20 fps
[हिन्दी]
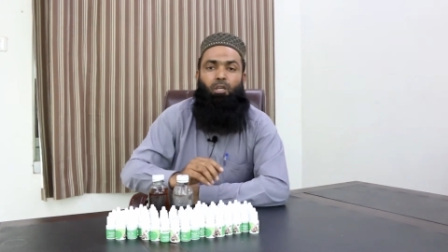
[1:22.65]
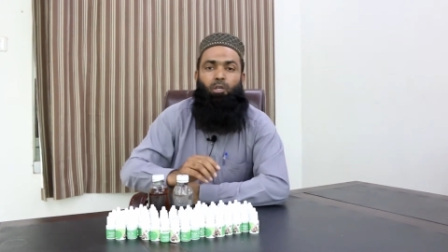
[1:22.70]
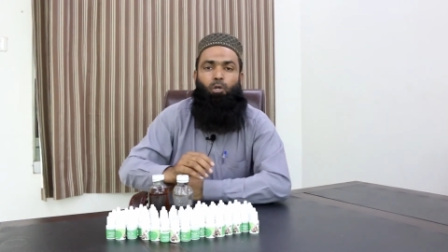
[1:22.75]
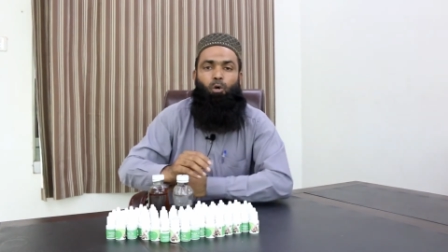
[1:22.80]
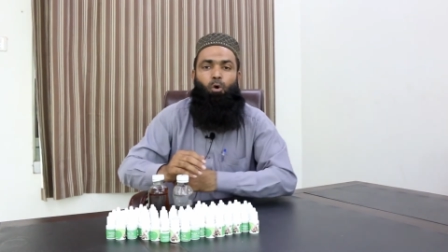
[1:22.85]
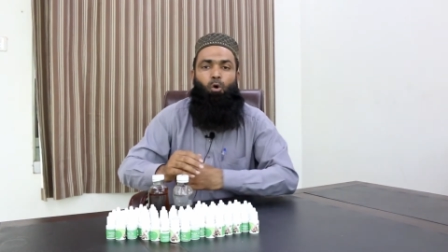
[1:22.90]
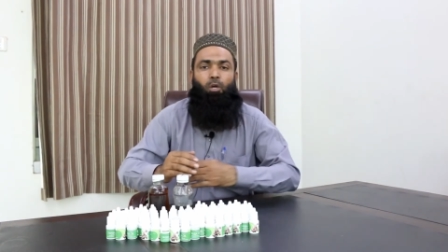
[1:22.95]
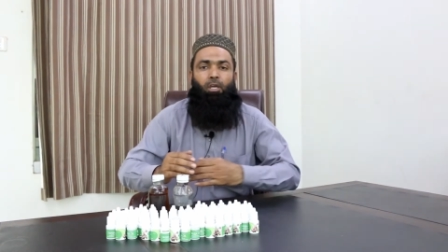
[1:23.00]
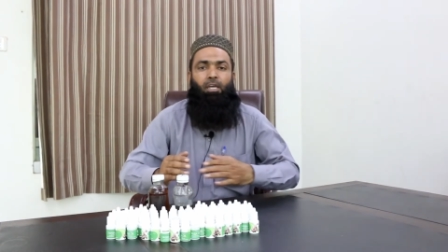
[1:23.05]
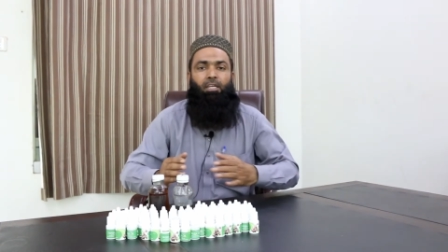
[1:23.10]

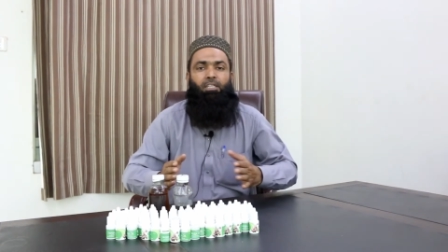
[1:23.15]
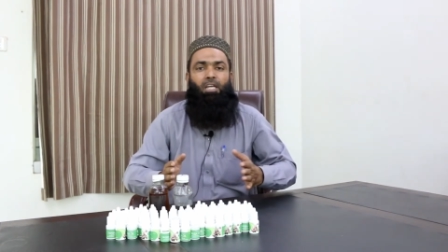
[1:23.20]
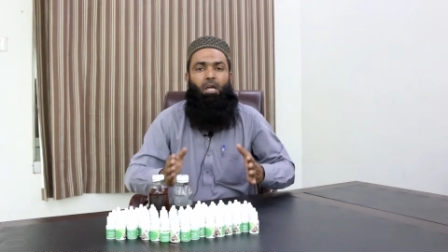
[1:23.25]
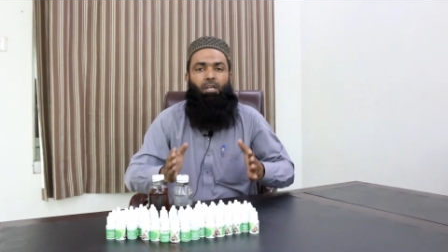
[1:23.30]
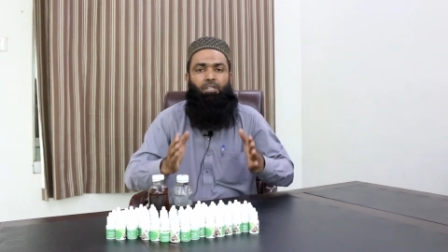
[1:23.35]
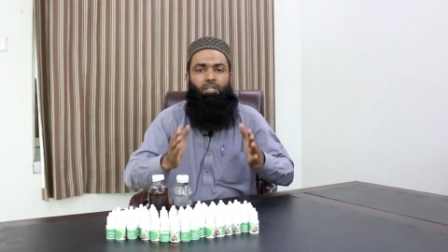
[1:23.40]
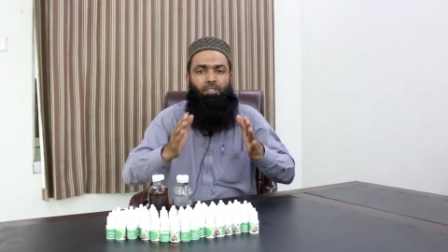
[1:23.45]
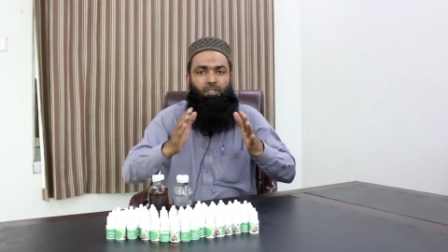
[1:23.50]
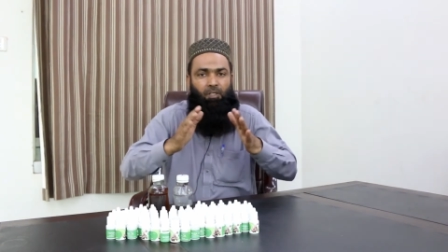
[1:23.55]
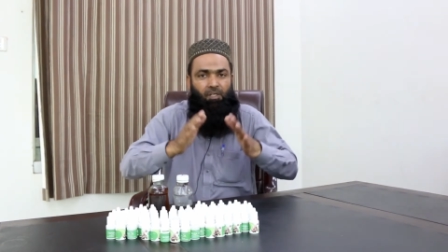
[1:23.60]
क्योंकि
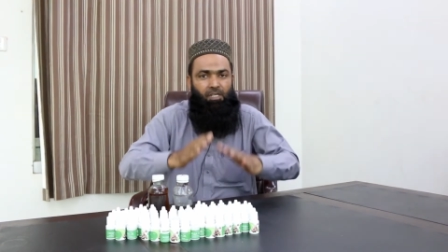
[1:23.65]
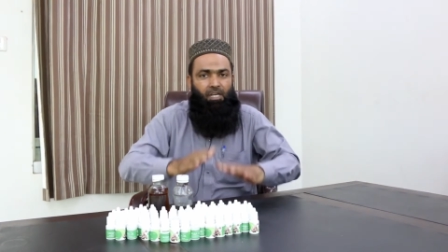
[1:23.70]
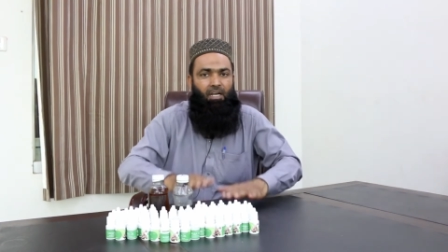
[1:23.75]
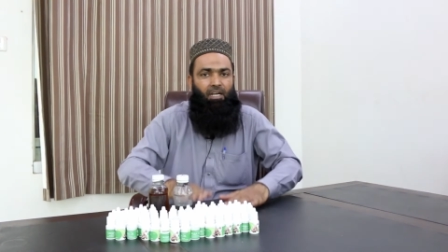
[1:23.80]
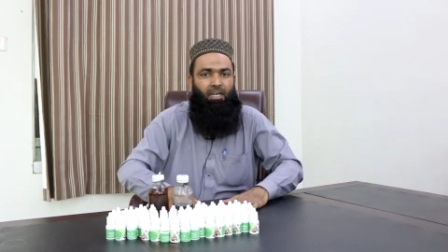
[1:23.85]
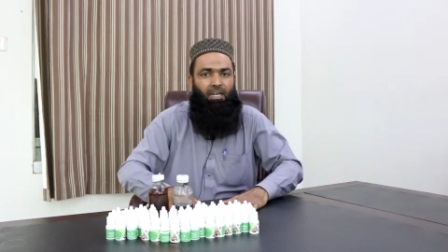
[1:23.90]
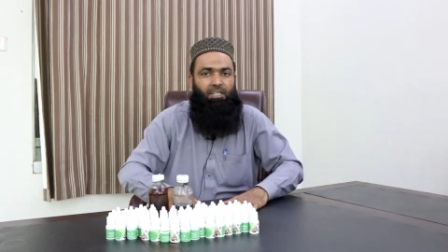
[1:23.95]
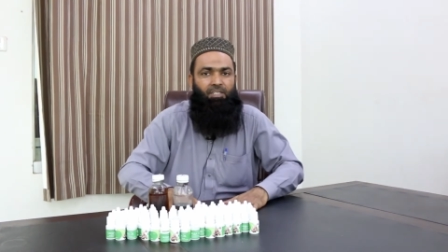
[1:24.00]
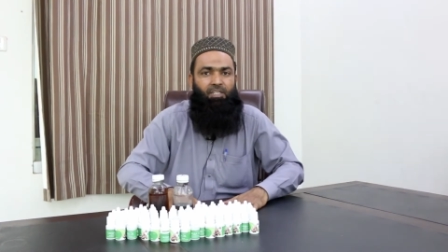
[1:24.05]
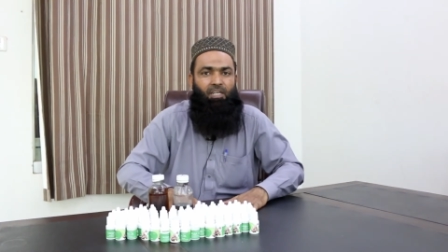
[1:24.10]
जितनी
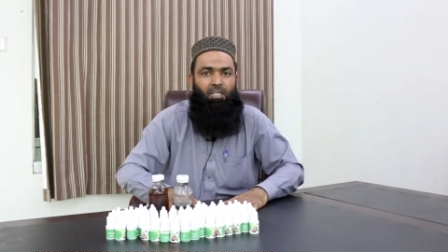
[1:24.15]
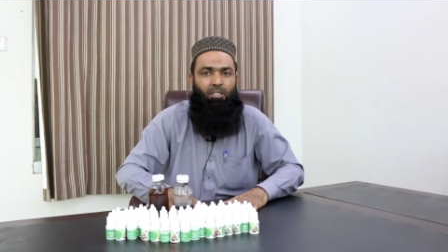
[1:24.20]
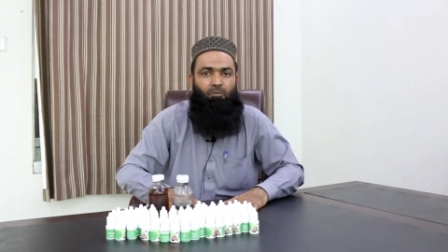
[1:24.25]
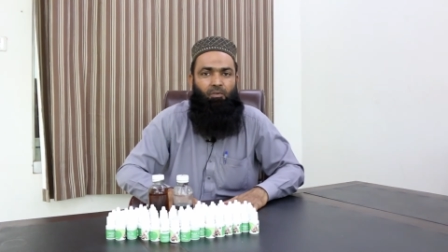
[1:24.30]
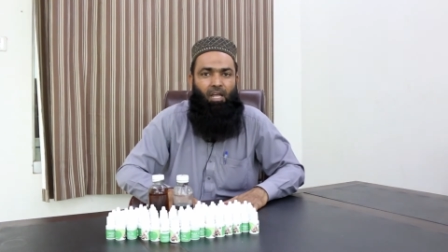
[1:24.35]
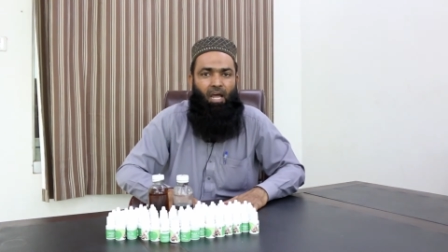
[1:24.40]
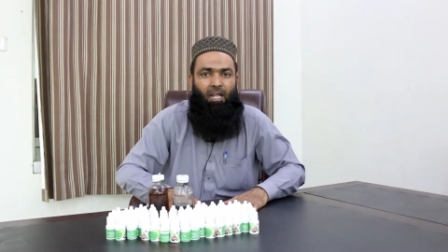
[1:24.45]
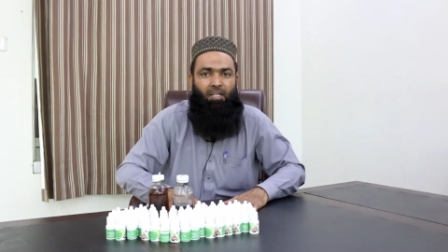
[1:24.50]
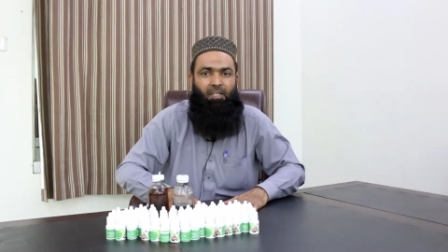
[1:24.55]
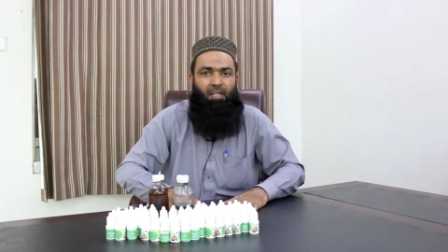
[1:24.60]
अंग्रेज़ी
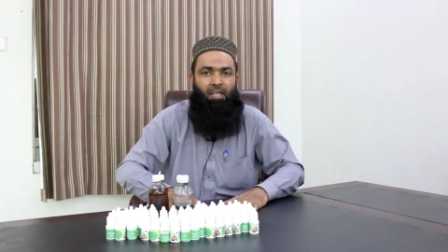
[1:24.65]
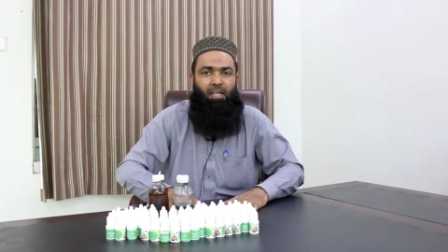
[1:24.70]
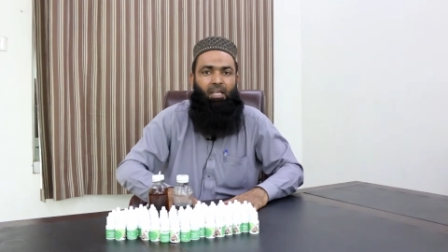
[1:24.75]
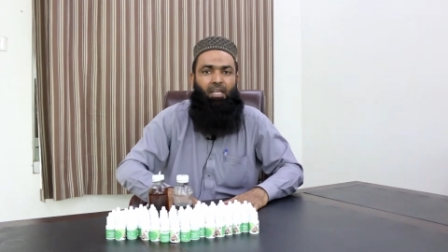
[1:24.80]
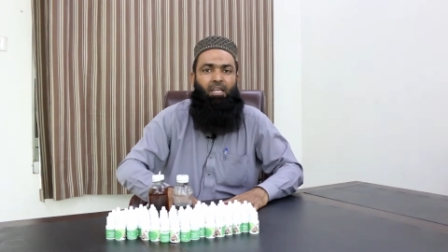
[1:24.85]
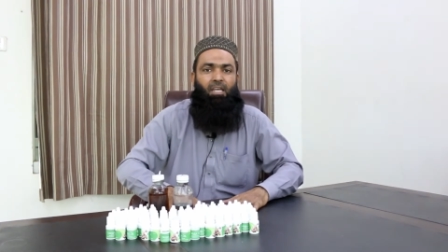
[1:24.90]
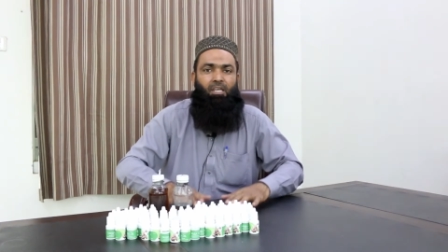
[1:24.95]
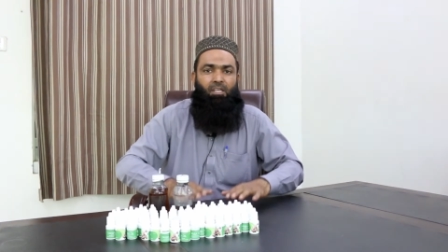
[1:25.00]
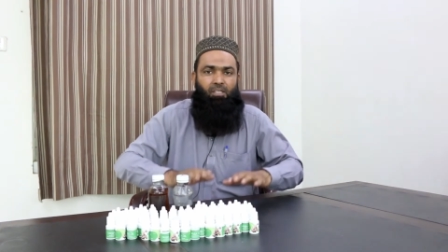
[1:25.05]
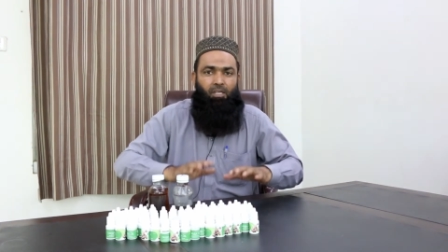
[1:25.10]
अद्वियात हैं